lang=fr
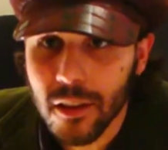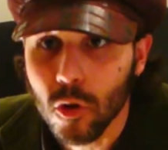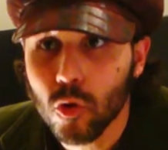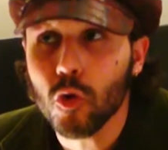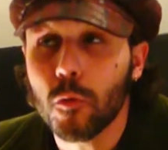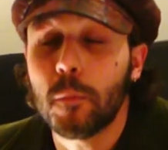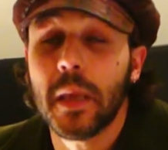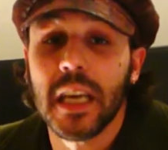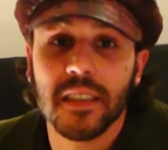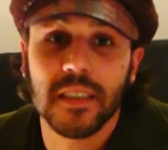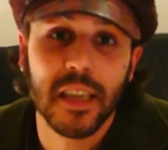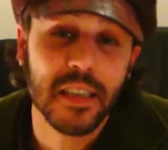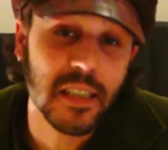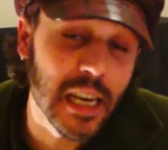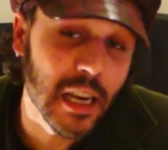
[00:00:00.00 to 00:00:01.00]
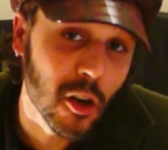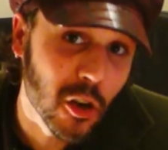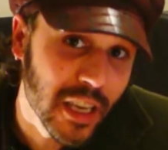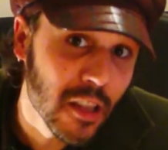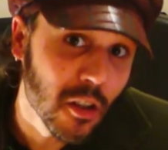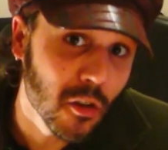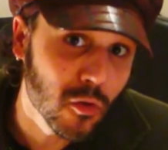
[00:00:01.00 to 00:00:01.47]
de toutes pièces des cycles
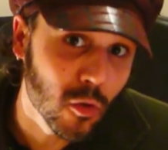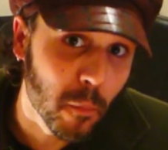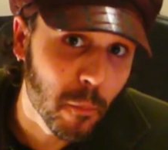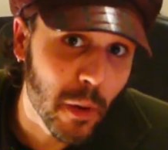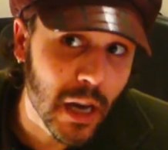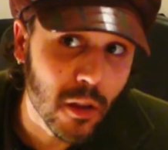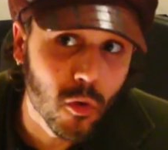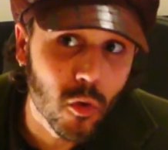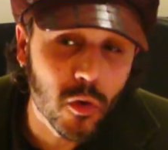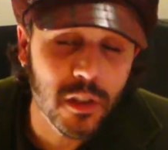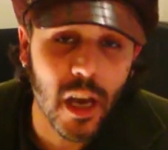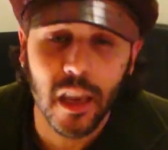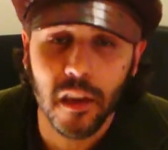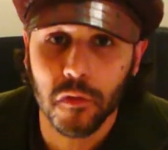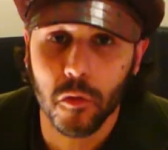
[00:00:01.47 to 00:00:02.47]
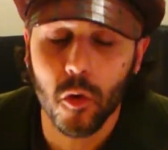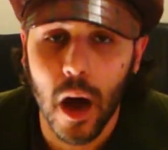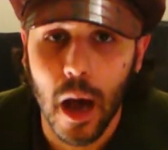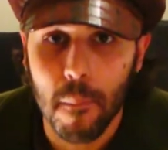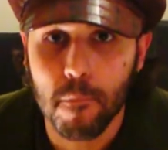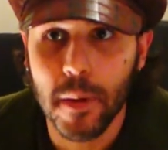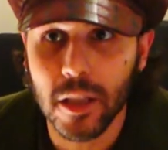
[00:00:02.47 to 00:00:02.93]
qui n'en sont pas, nous arrivons
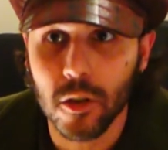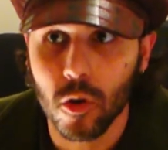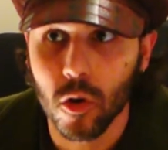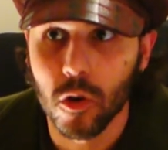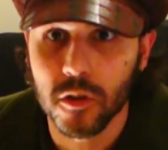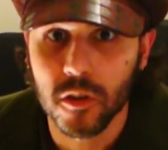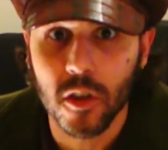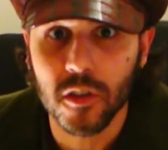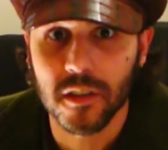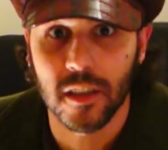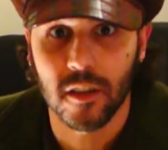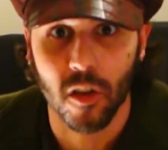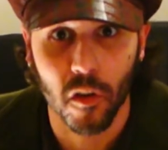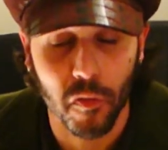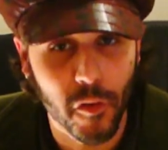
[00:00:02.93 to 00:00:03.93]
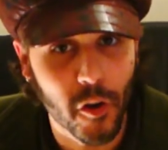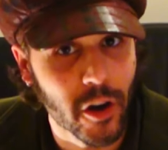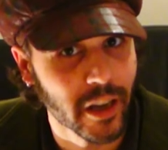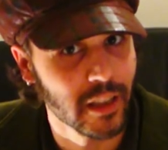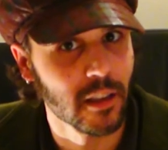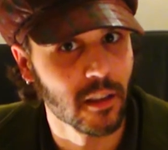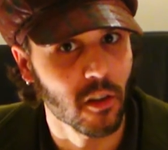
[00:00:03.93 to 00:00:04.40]
à perdre le sens des temps forts
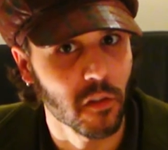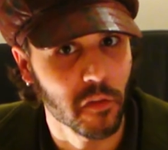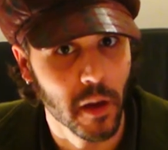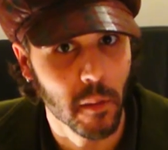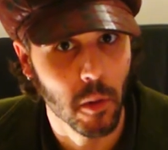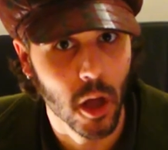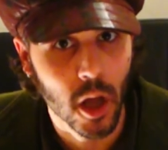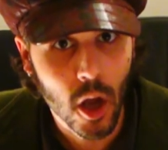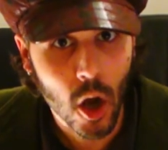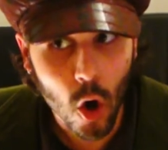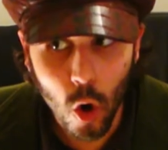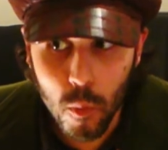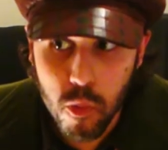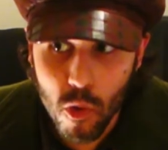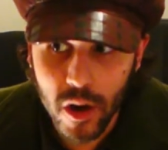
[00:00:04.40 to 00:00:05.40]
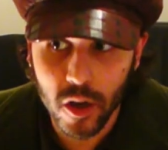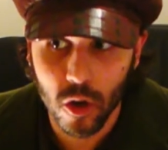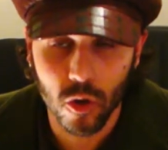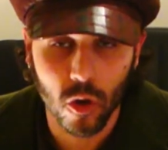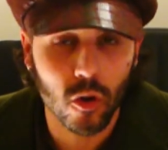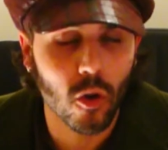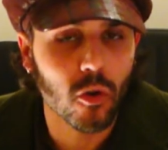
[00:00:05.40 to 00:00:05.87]
et des temps faibles, au point que
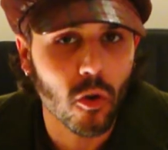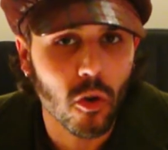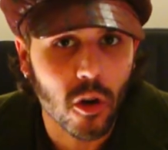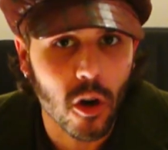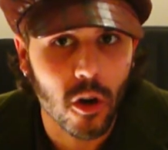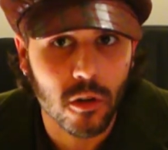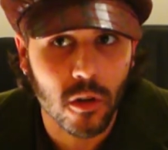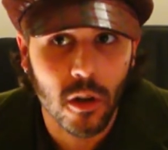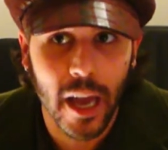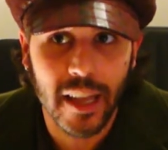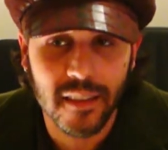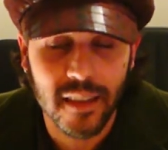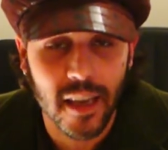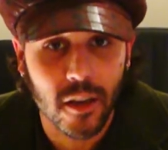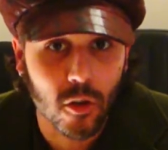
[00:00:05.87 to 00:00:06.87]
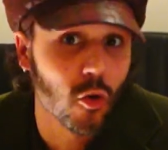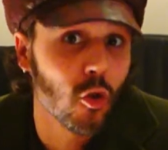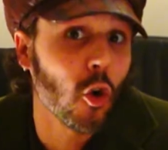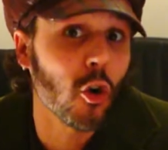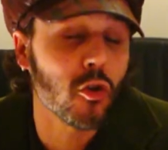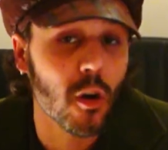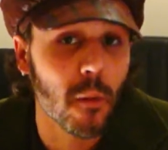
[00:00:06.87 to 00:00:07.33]
notre toquante interne ne
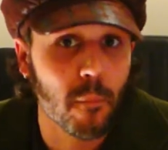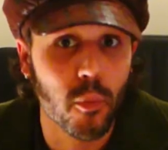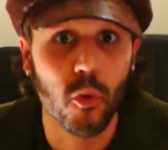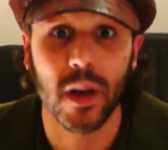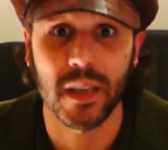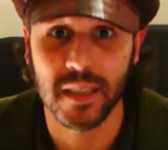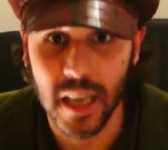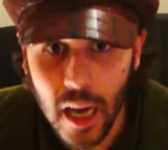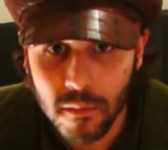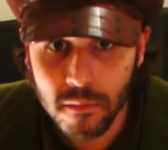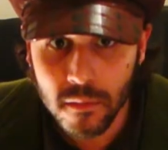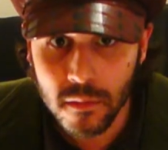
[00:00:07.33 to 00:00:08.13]
ressemble plus à ça,